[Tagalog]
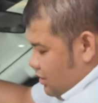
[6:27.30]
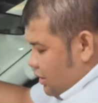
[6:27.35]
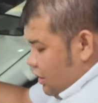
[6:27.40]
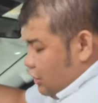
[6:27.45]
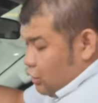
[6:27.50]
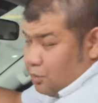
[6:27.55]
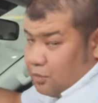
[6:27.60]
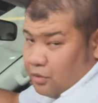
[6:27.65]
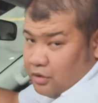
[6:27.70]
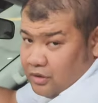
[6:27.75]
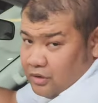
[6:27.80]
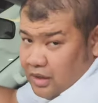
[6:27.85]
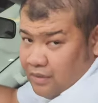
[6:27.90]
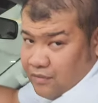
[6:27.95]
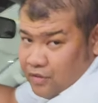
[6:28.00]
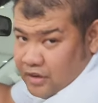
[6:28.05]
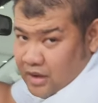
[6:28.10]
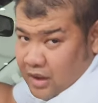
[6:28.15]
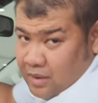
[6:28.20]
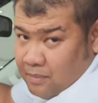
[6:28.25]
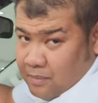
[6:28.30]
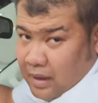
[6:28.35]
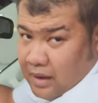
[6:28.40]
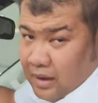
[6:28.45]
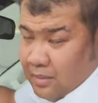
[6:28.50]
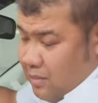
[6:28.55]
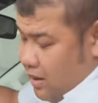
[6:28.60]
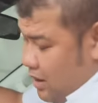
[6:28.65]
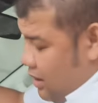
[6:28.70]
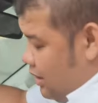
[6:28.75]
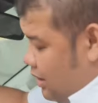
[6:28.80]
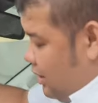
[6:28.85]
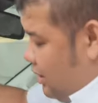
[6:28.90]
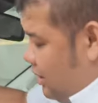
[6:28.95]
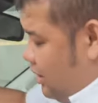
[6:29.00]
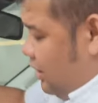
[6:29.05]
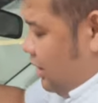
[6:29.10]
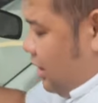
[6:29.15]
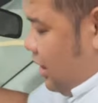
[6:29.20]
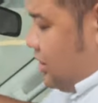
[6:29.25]
Ito po yung lever niya para
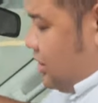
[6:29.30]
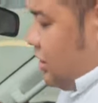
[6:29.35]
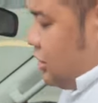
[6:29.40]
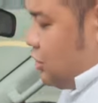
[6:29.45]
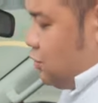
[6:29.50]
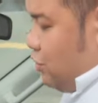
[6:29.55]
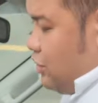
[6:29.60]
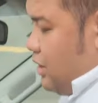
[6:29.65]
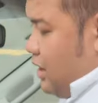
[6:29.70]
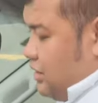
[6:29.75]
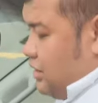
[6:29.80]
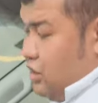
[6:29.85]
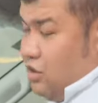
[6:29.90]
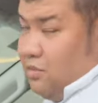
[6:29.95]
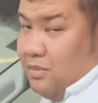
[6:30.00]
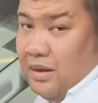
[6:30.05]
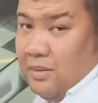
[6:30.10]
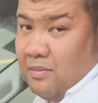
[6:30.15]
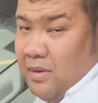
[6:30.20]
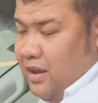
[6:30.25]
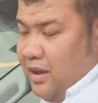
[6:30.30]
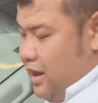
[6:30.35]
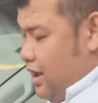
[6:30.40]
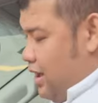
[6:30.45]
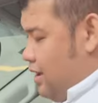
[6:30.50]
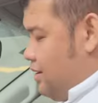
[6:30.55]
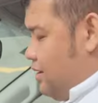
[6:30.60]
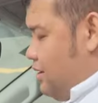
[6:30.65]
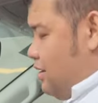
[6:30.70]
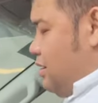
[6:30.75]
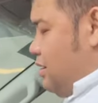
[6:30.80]
ma-adjust po natin yung manibela.